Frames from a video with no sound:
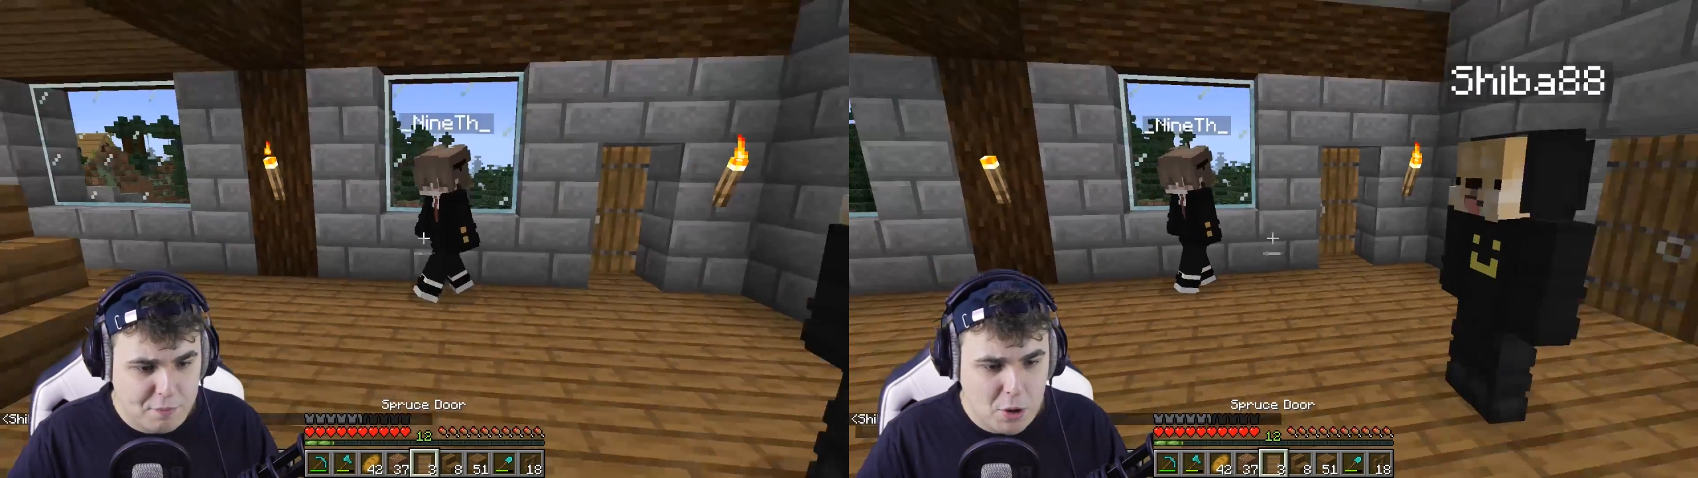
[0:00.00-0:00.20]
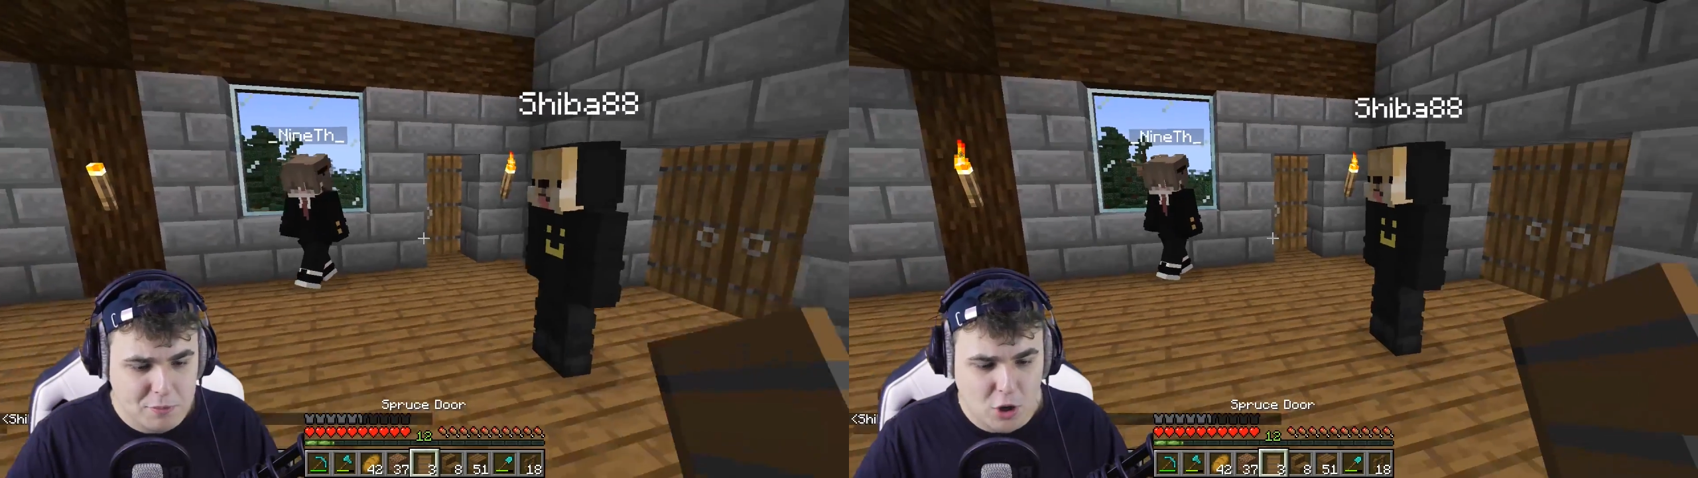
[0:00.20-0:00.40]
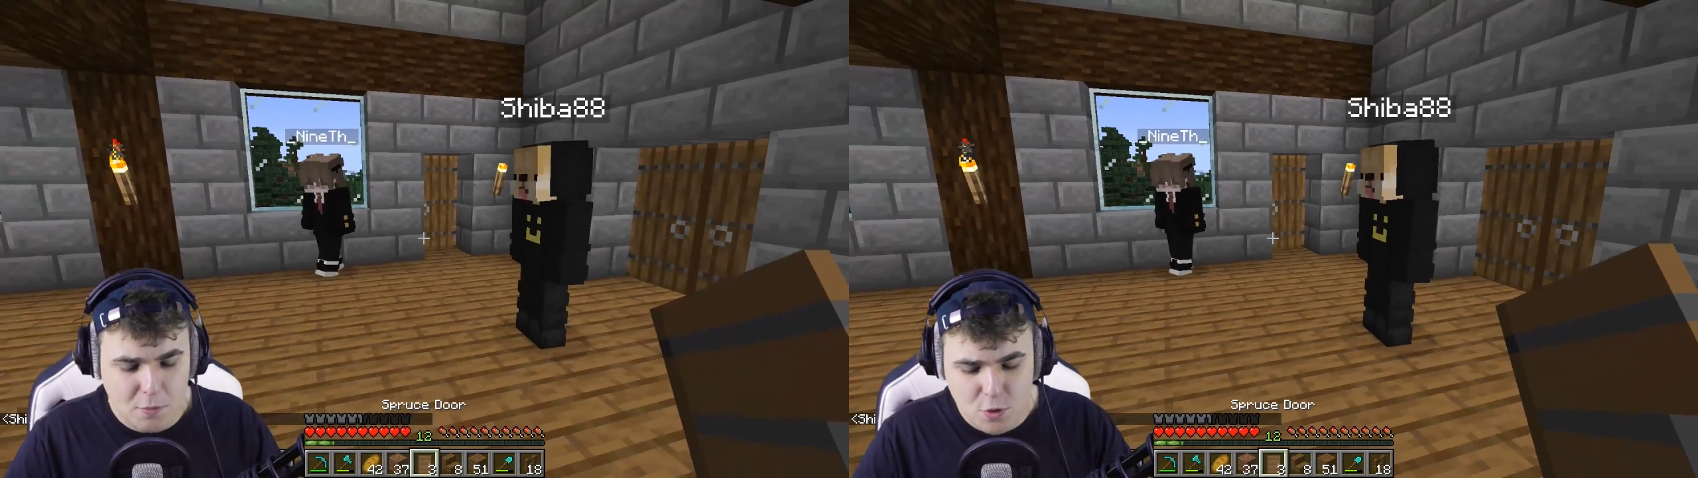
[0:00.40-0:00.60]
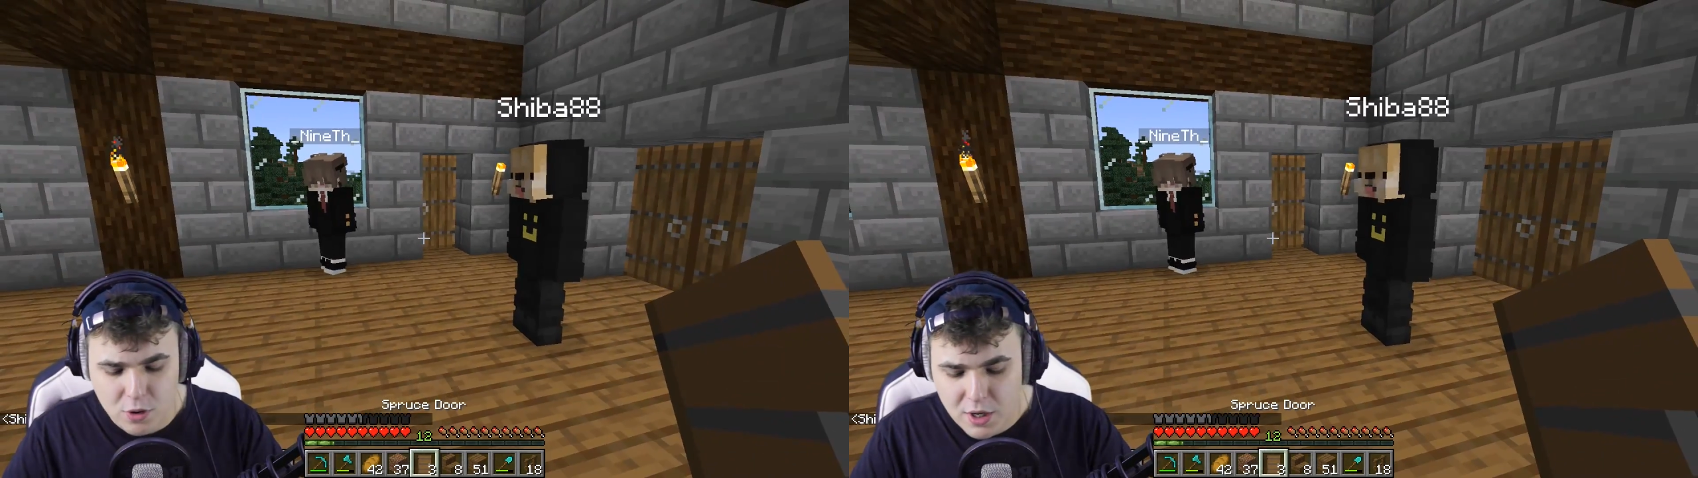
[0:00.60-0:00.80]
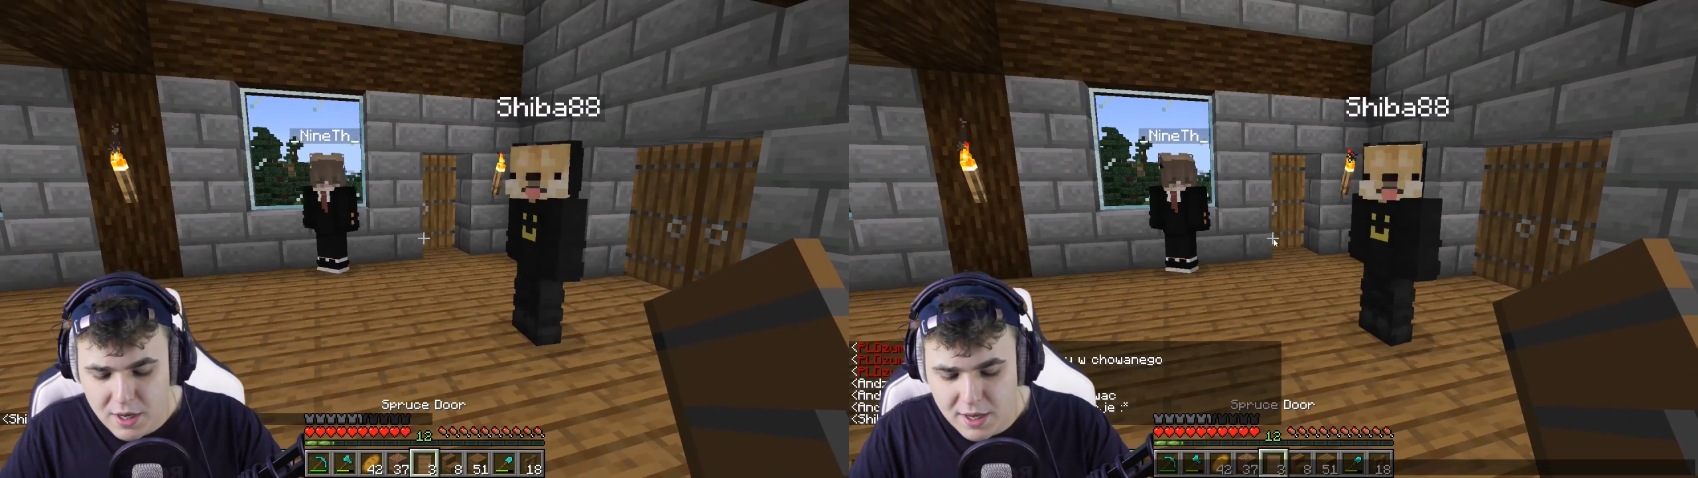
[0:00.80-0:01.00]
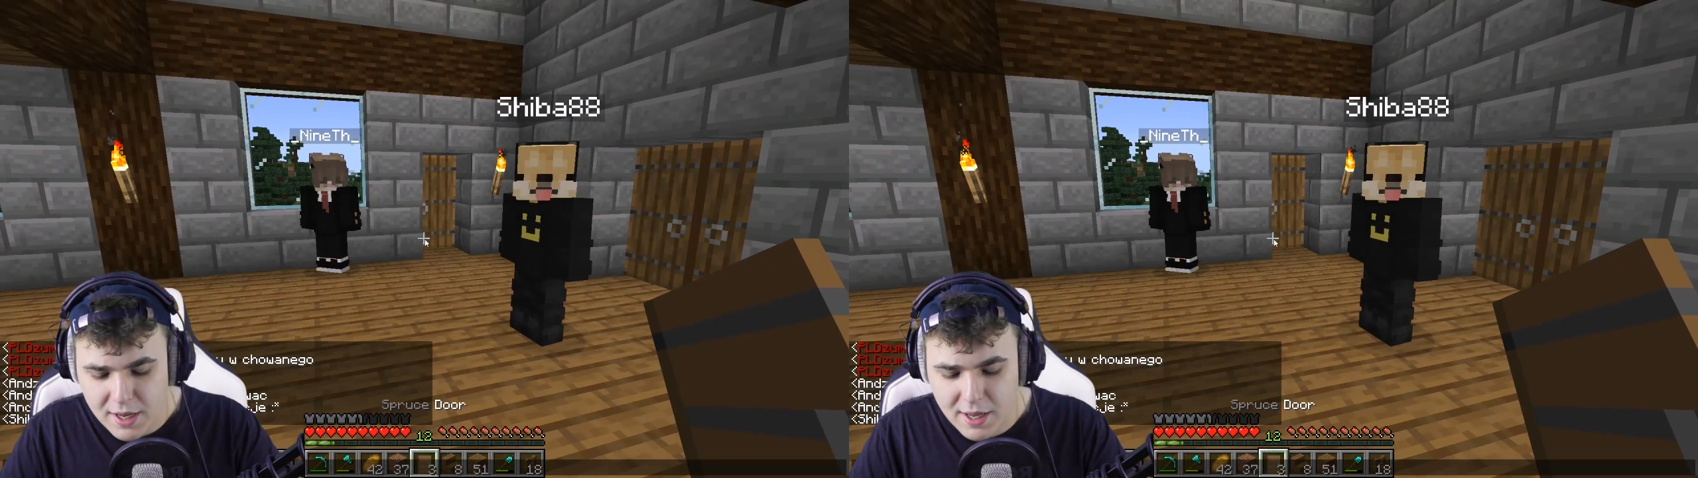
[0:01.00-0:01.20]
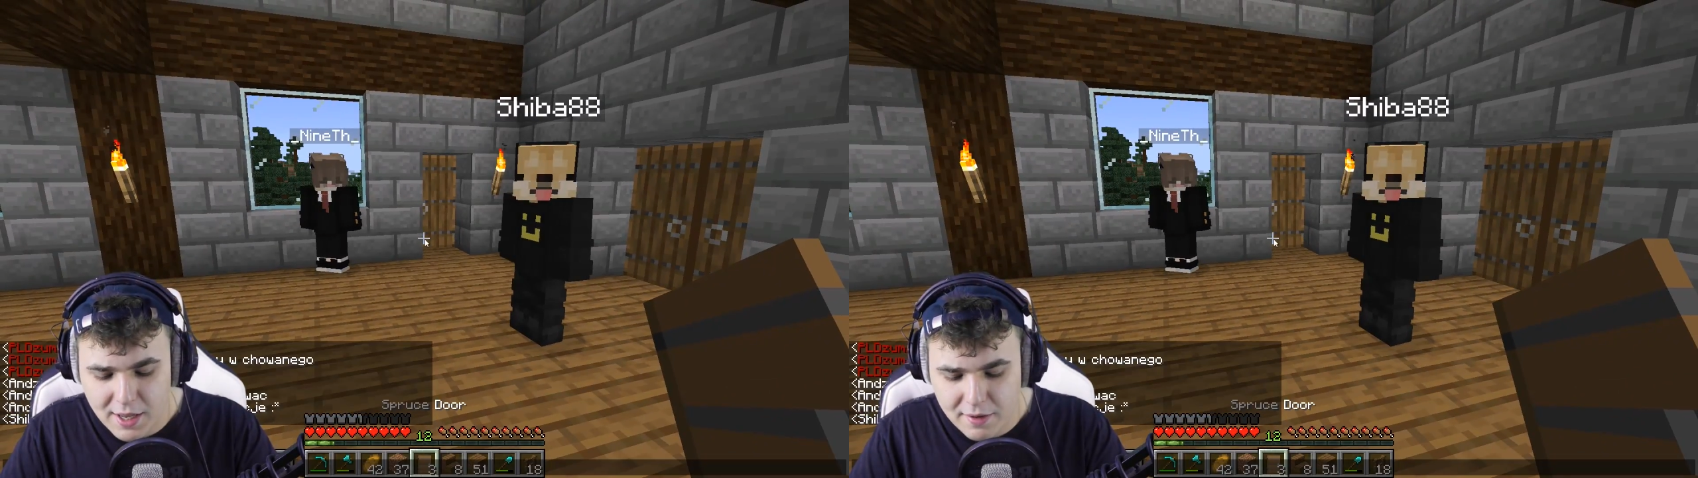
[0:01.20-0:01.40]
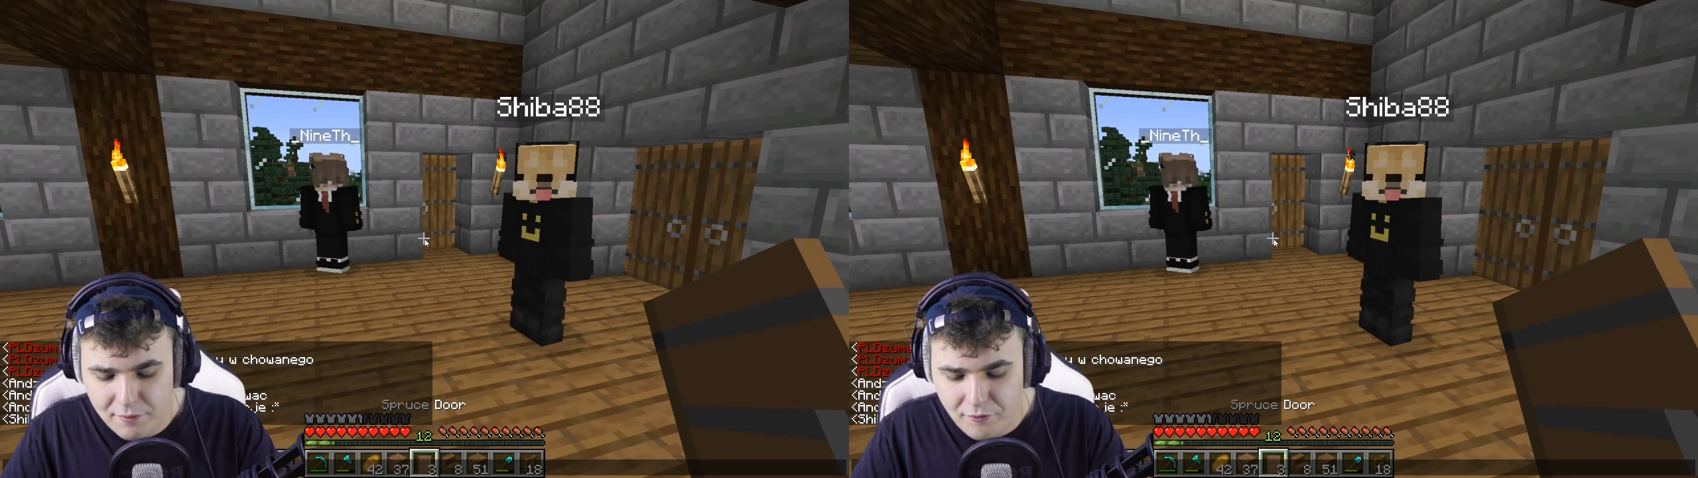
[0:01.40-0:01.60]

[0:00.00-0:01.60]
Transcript: w moim domu e,